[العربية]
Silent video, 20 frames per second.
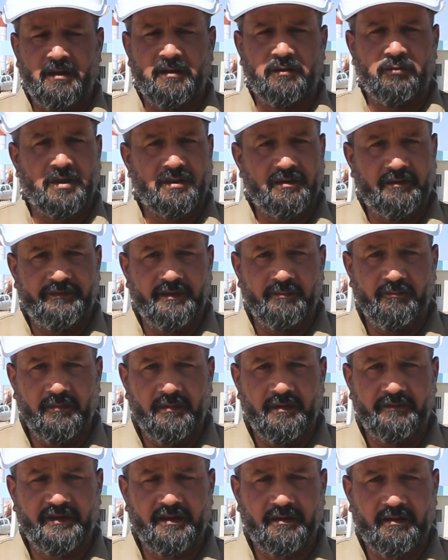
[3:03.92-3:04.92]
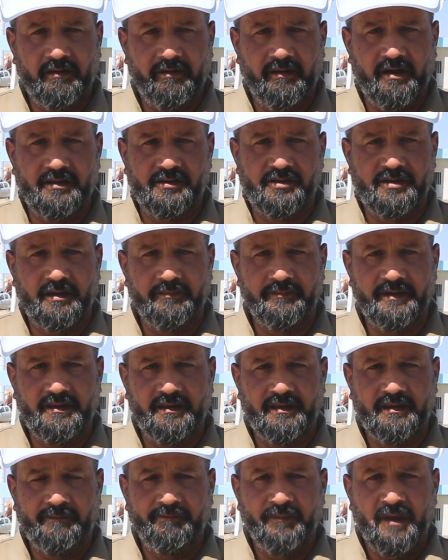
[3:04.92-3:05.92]
الواقع في في قضاء
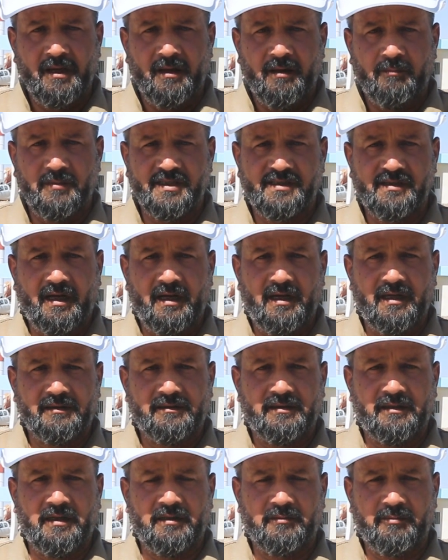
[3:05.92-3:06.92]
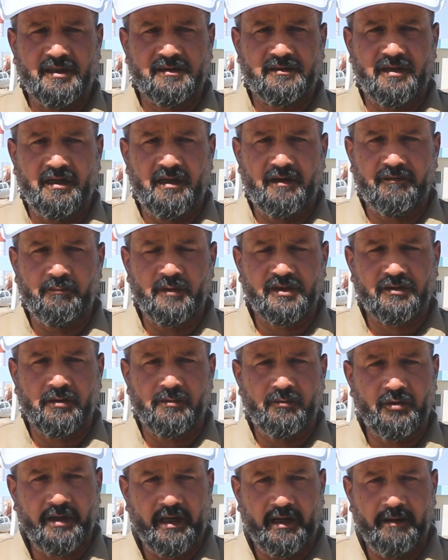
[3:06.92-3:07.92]
الشامية بسعة 4000
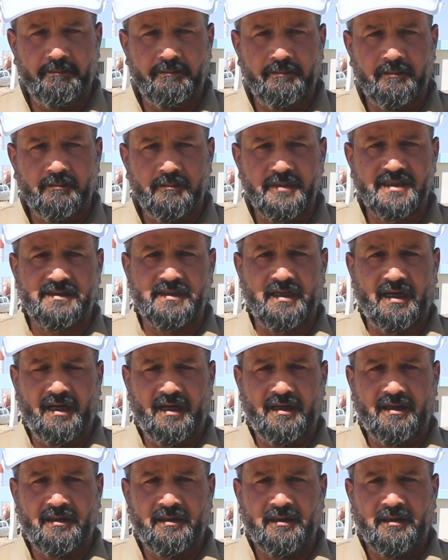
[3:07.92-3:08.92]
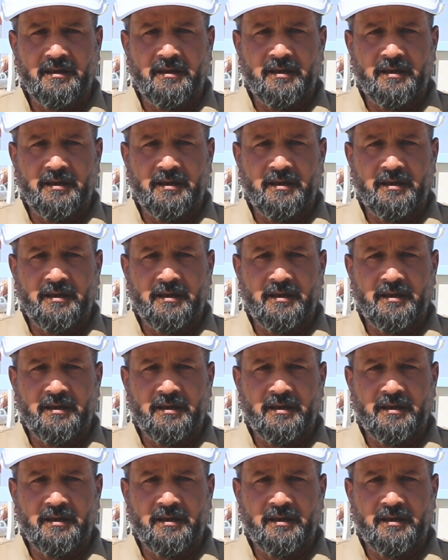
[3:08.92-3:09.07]
متر مكعب بالساعة